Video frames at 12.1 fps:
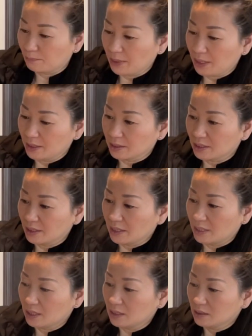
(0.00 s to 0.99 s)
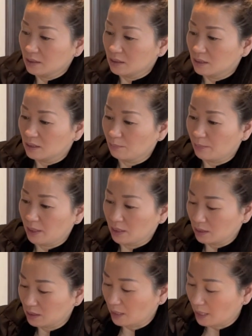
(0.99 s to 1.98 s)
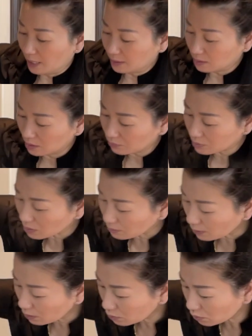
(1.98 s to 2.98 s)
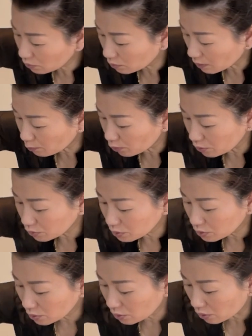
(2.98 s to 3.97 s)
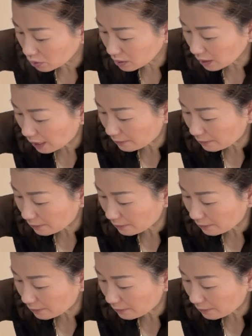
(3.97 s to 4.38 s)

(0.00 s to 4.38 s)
pin là tia nắng được về nắng dừng ai lừa của trời máu môi nó hột tana